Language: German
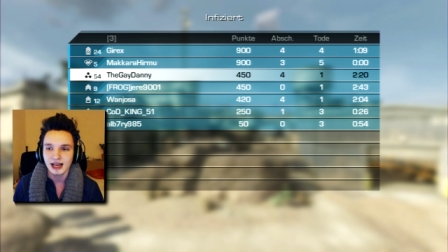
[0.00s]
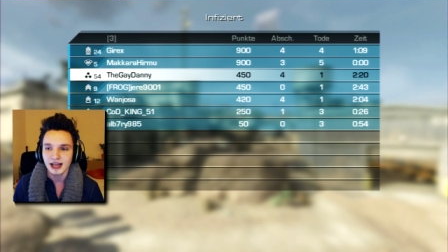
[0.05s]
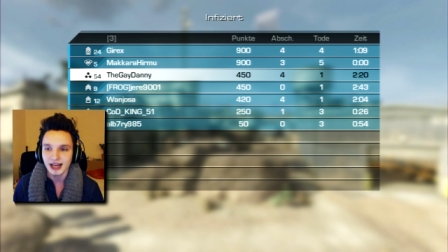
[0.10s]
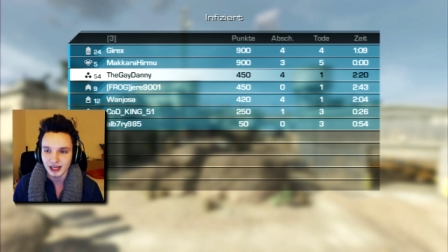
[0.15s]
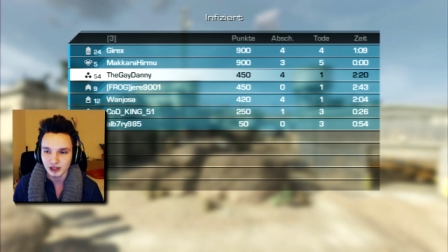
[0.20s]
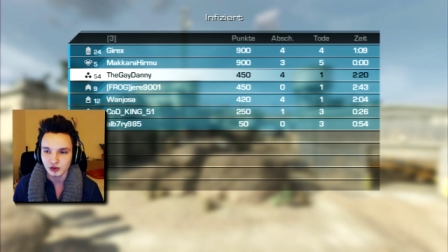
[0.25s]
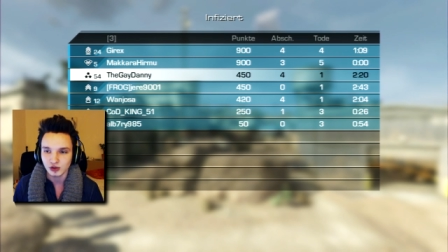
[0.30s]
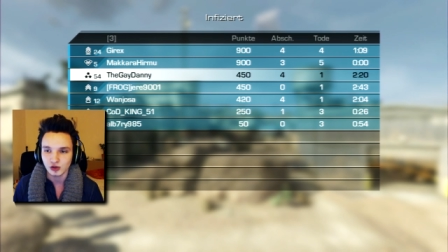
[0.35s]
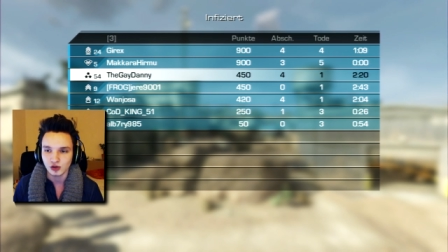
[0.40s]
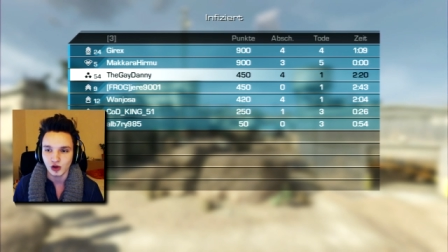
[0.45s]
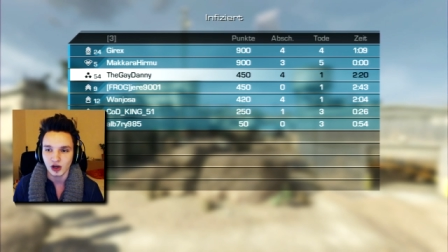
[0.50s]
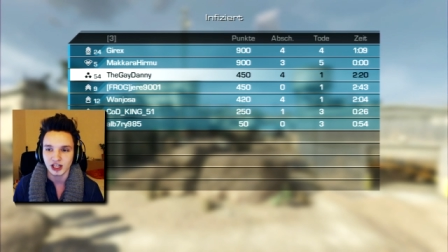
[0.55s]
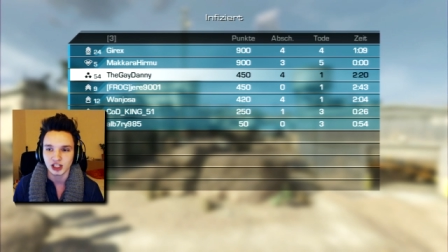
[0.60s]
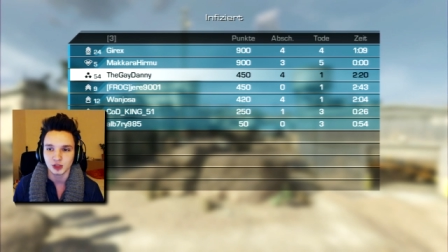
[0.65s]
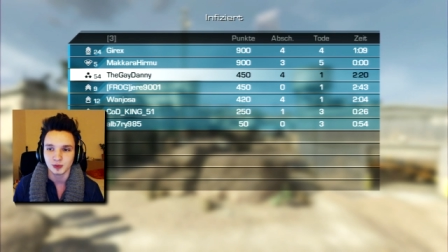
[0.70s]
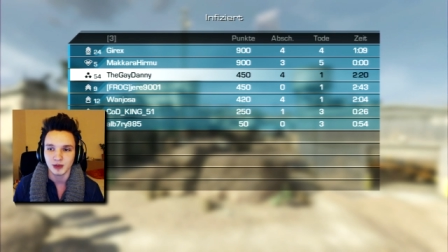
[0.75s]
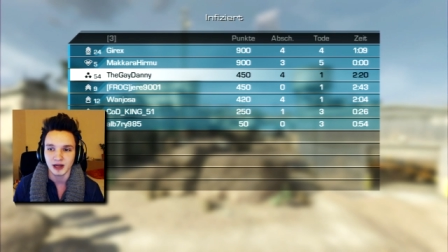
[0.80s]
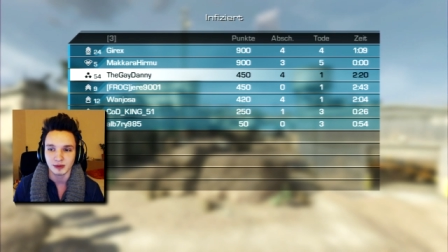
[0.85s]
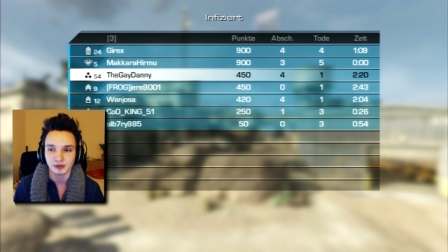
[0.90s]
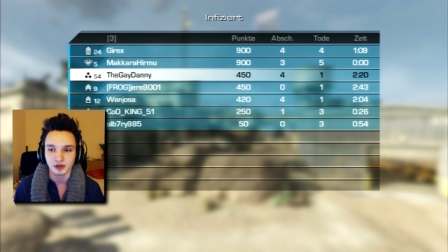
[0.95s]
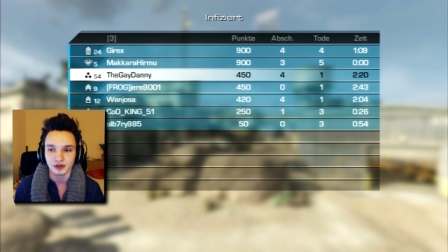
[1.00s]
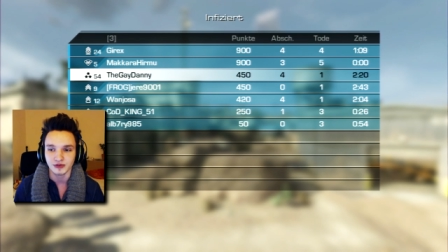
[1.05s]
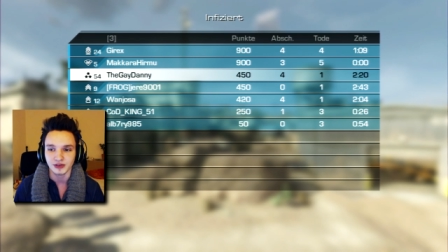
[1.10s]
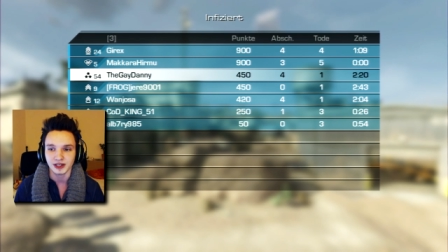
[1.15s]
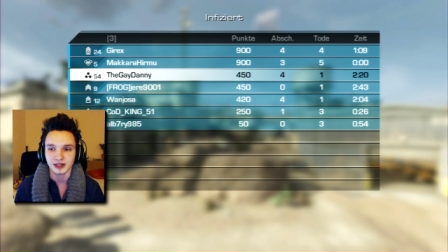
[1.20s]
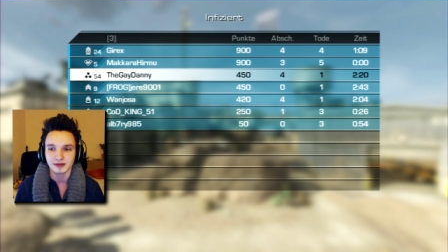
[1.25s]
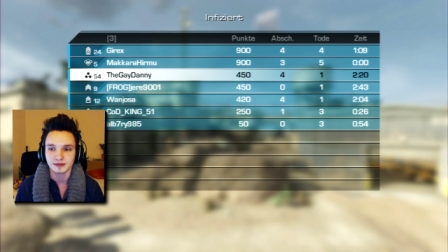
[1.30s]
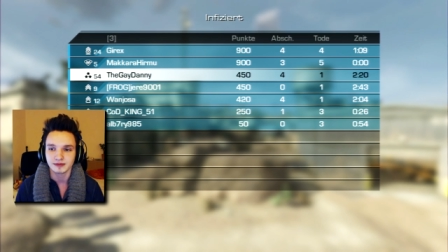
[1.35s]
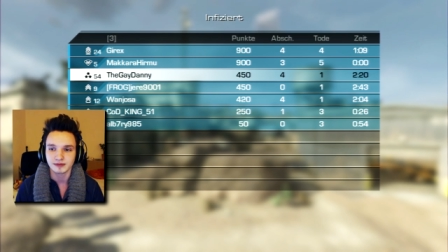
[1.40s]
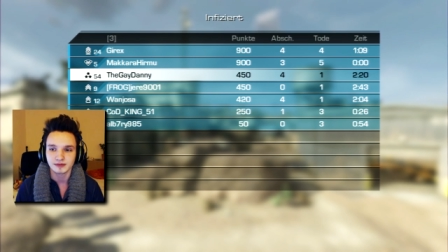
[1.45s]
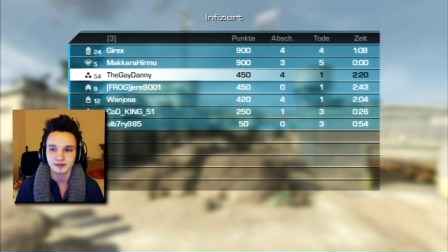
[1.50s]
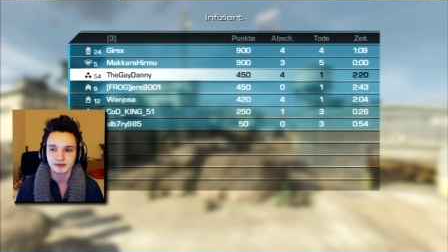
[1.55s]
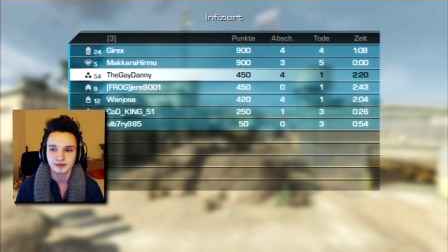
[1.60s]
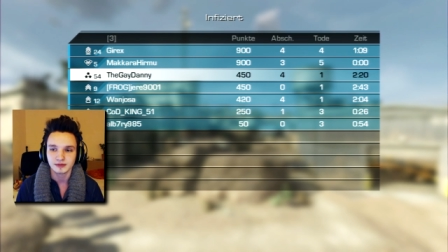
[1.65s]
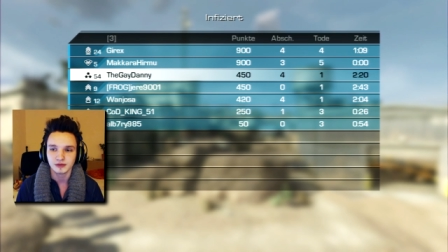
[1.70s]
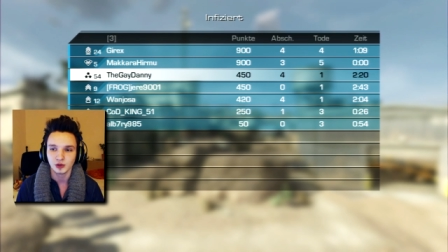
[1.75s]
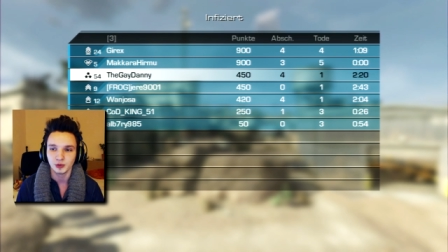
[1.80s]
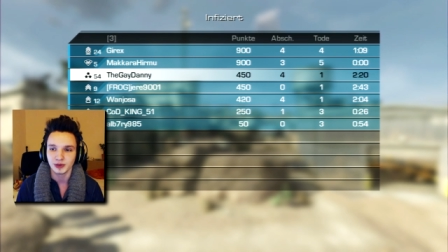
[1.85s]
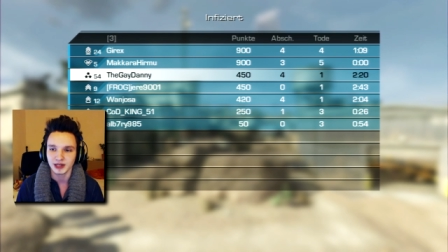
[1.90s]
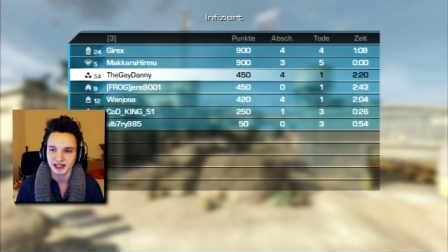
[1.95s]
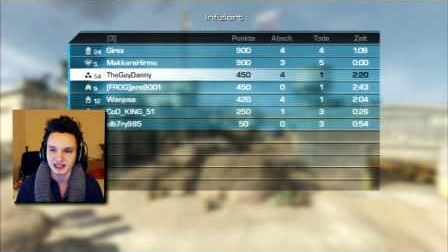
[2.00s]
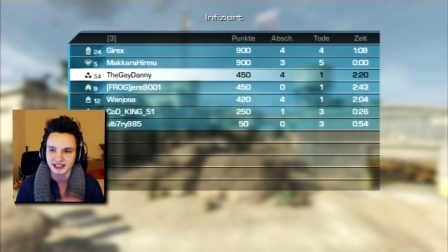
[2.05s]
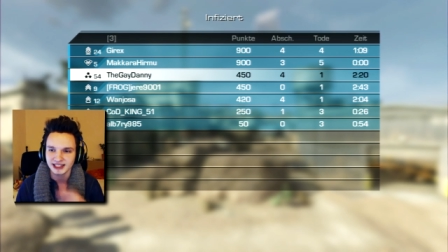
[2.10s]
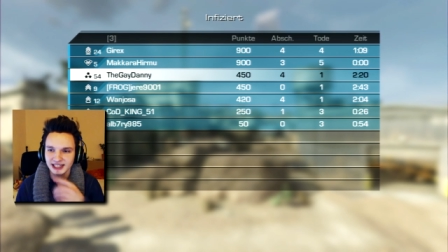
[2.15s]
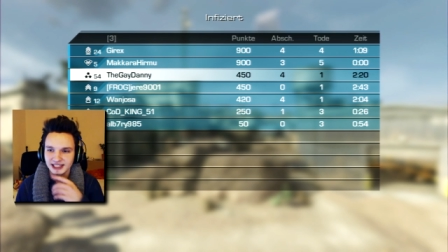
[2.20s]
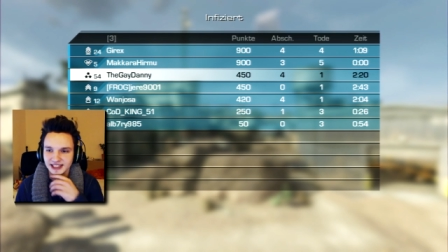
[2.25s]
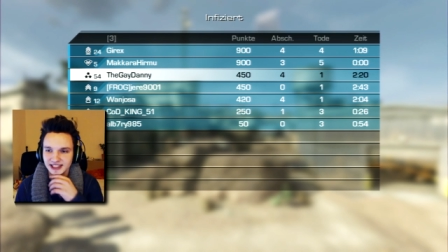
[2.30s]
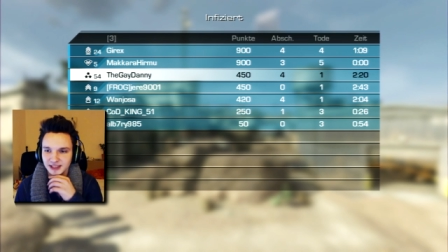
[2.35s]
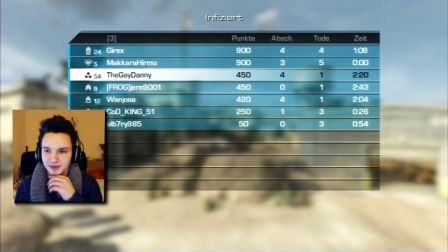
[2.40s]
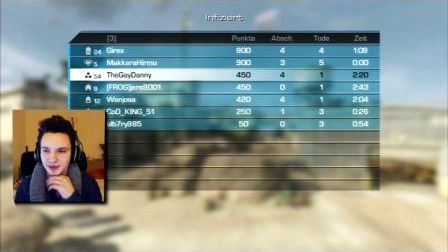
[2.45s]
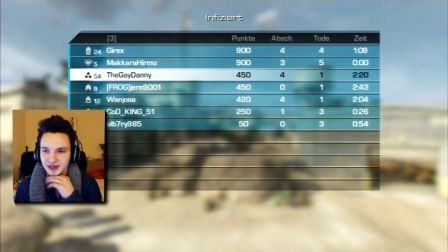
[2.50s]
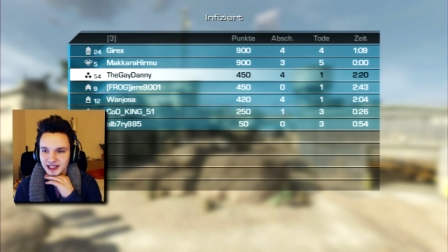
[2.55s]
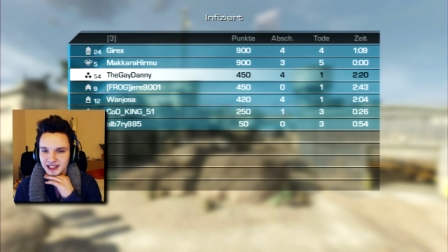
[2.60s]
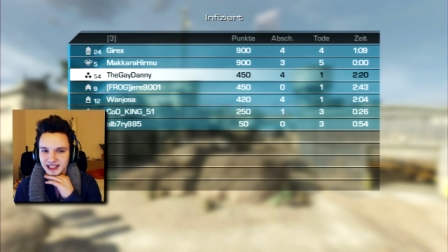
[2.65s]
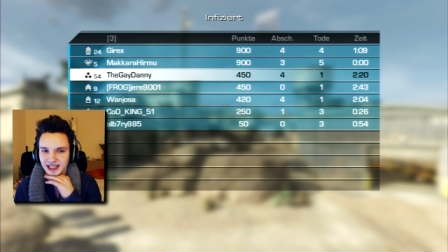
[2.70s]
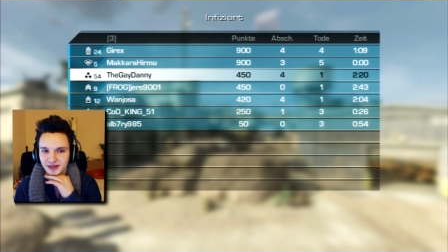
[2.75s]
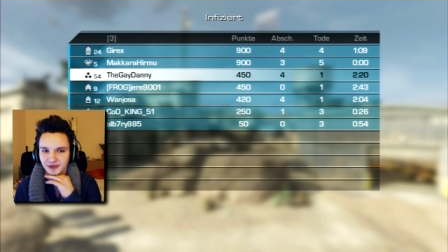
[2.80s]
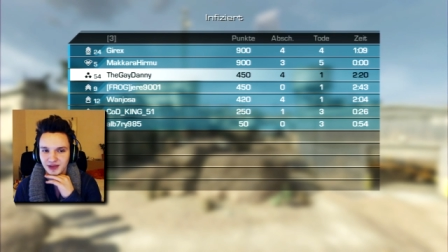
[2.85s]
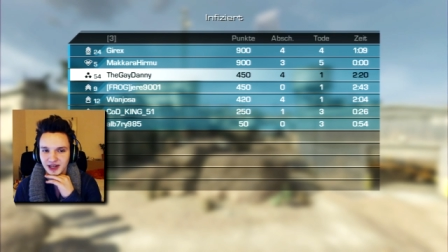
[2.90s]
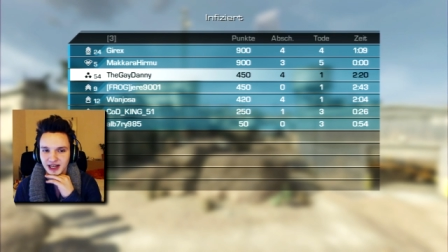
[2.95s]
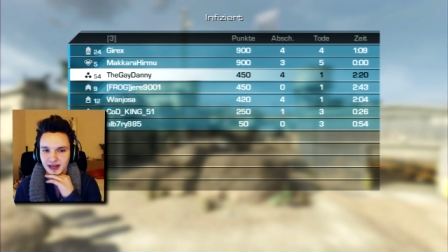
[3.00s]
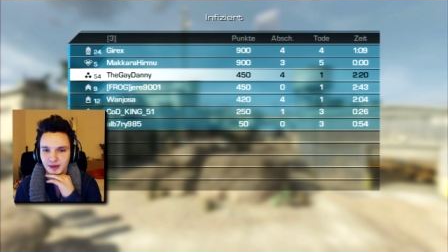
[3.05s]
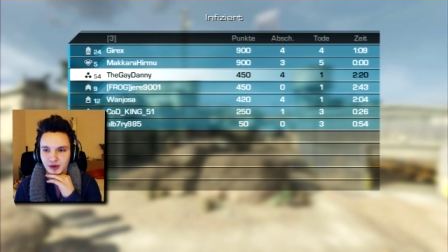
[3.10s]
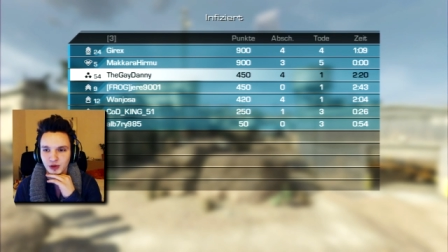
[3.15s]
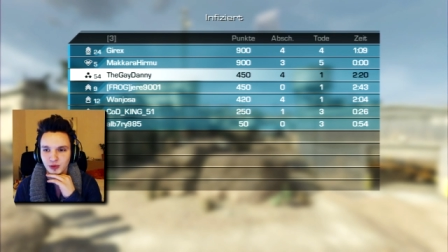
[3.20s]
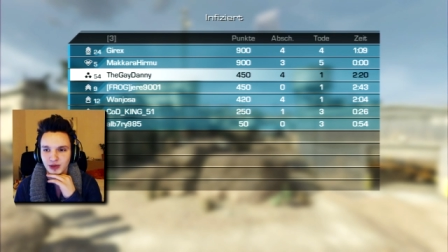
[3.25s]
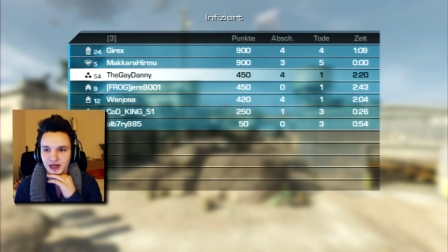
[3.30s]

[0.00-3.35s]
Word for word: Lass uns noch ein Spiel absolvieren. Übrigens, gleich sieht man die Zeit, wie lange man